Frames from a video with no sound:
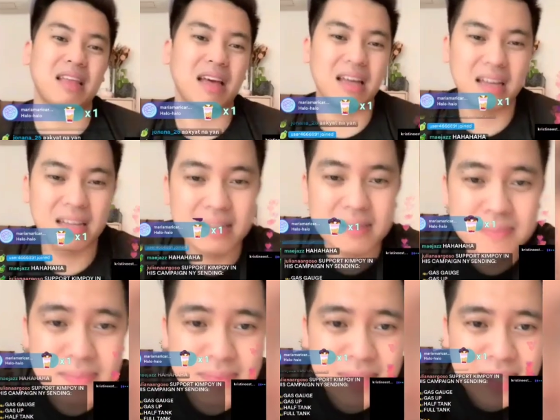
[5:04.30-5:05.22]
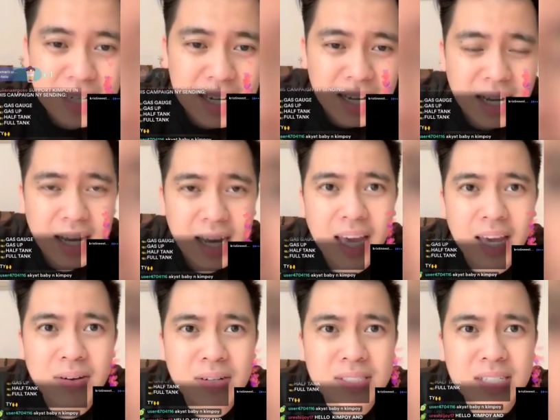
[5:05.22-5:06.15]
Minsan matutulog na Ewan
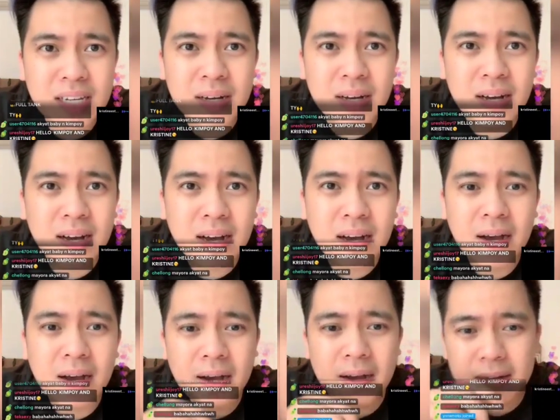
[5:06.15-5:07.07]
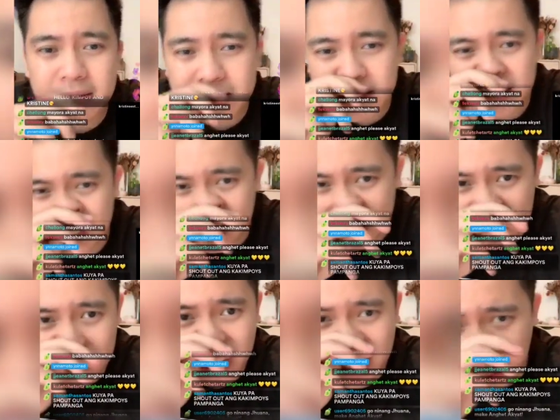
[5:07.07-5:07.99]
ako. Sino si
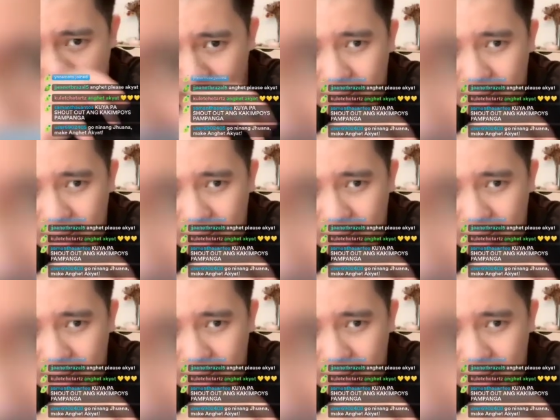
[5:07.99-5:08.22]
Julian?